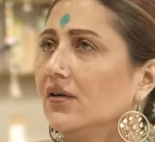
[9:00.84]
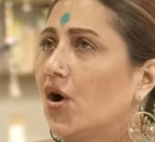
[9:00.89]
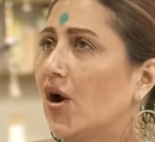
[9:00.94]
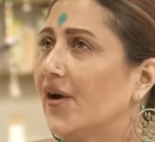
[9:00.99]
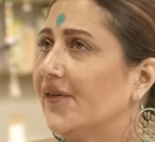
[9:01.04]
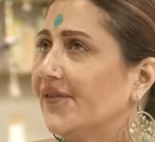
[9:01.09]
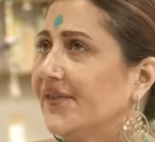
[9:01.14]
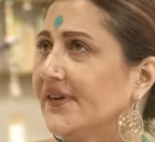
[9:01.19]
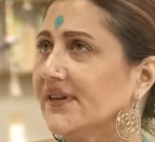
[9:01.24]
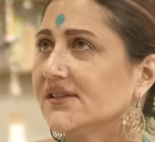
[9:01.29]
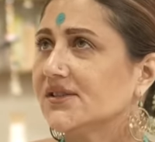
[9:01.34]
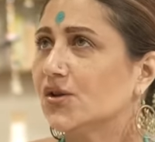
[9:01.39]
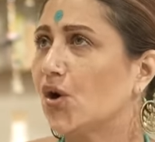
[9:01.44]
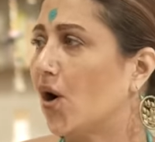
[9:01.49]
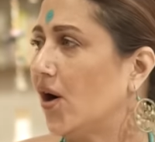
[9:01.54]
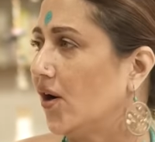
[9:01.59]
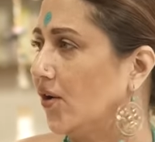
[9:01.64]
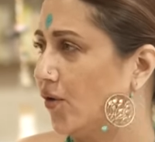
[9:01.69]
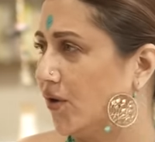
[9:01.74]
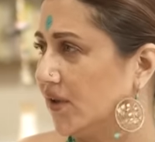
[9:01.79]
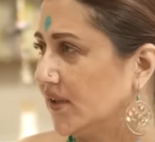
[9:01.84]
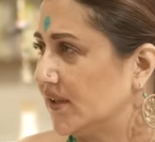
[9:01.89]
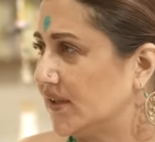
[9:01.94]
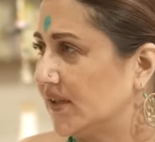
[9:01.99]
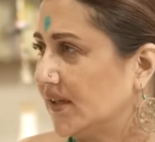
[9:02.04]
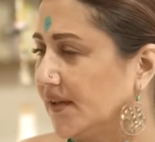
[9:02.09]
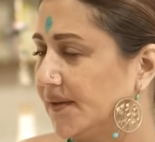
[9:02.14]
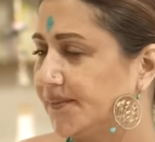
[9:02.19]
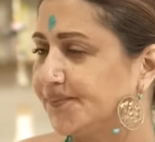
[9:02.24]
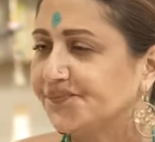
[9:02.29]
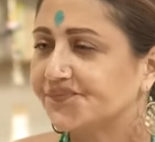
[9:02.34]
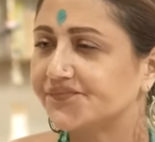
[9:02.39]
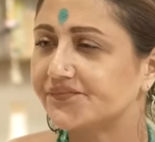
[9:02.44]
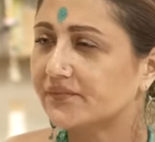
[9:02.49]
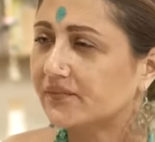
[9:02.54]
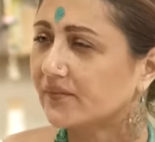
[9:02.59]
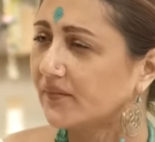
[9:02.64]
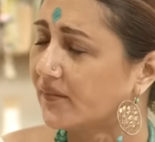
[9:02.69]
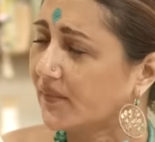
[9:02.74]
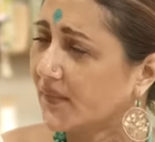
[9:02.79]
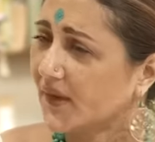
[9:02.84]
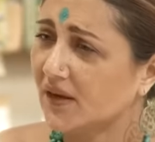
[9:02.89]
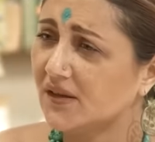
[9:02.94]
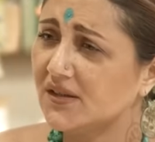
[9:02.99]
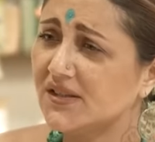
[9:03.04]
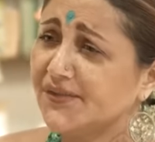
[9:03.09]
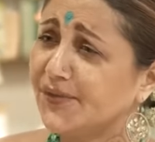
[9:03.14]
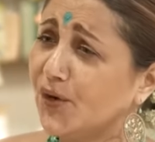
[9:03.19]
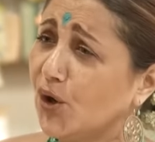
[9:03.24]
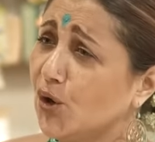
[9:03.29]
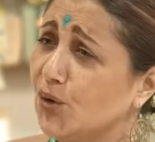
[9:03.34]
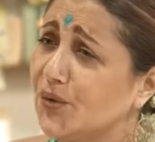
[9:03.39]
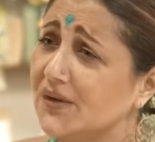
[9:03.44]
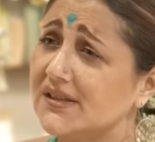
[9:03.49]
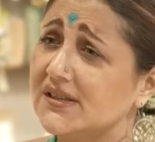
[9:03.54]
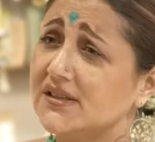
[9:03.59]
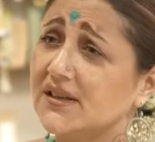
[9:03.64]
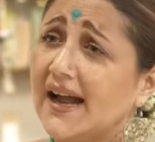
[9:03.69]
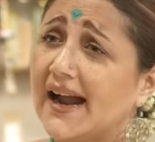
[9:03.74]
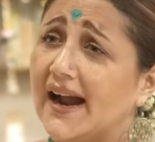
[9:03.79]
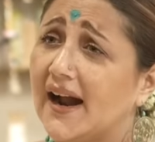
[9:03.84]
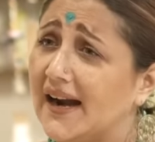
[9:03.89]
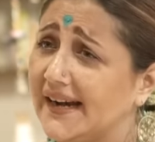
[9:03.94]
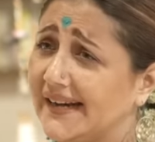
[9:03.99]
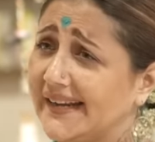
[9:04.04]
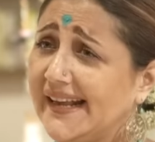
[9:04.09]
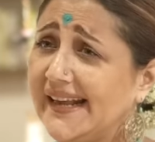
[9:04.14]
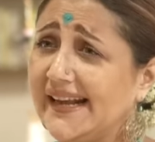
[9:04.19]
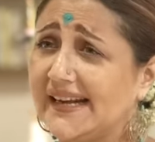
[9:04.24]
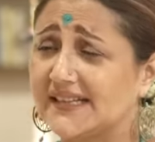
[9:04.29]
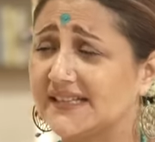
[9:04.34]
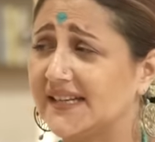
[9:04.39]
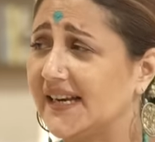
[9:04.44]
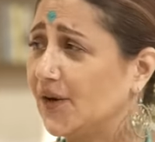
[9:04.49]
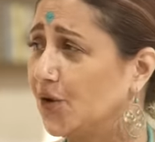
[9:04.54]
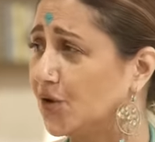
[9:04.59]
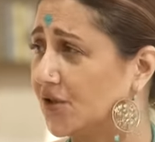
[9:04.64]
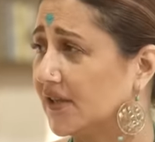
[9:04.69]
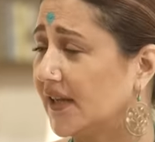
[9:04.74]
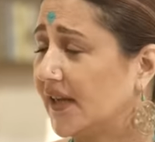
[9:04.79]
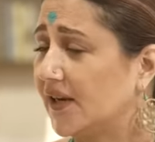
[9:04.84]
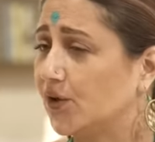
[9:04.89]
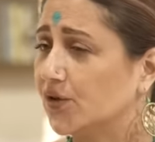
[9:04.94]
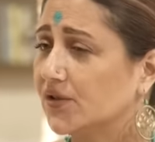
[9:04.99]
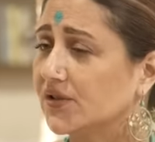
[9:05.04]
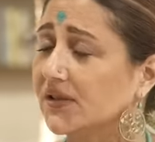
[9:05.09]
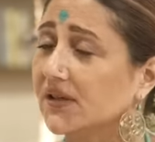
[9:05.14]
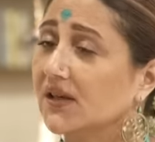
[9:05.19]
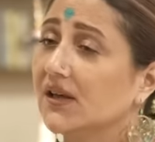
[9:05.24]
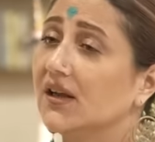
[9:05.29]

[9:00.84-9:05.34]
কনফারেন্স কল হচ্ছে যে ফলোয়ার্স আটকে আছে এই হচ্ছে তাই হচ্ছে